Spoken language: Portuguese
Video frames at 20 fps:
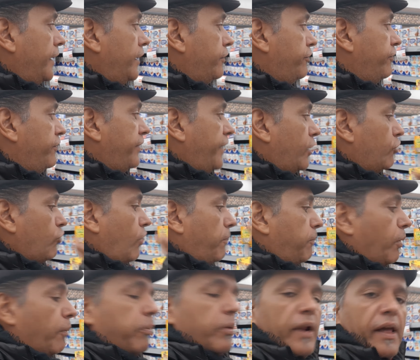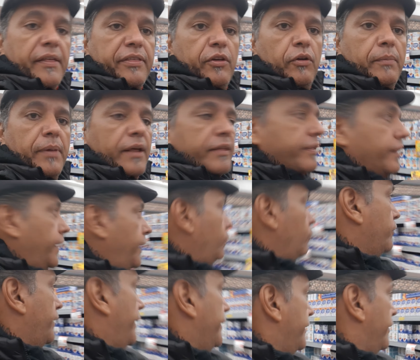eles fizeram com a população brasileira,
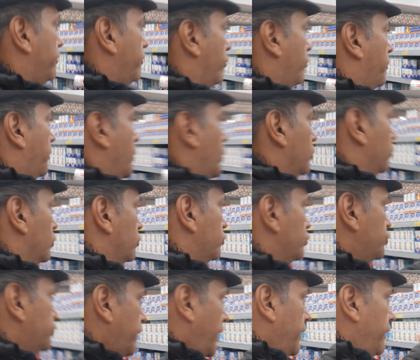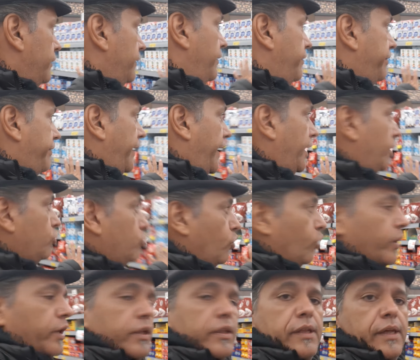o que é que esses produtos têm de certo
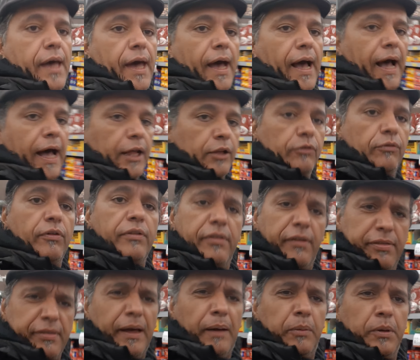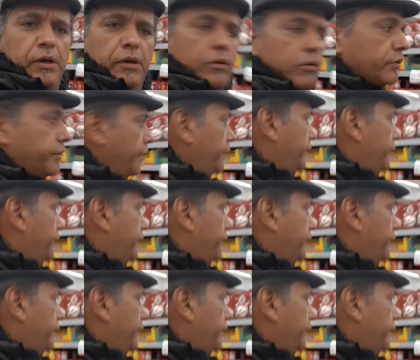e de errado. Você sabe o que